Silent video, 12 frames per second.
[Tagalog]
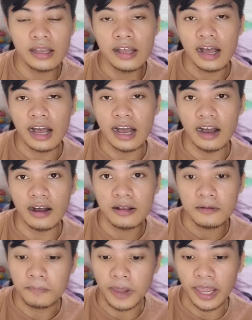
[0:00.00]
uh,
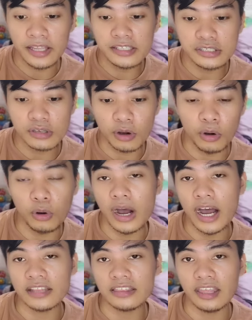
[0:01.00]
page o
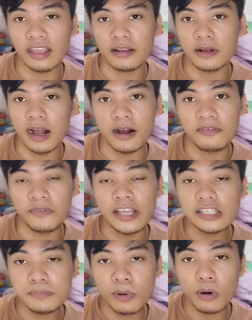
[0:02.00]
ating uh,
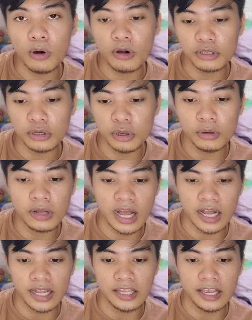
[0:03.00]
Facebook, yung
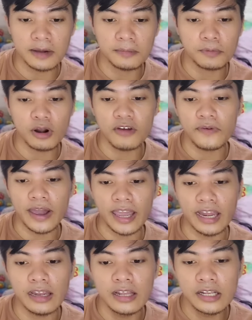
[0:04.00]
uh, kanyang
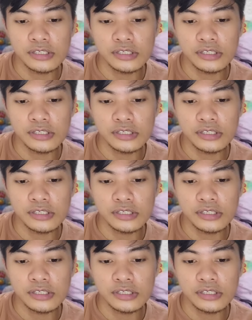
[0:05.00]
profile.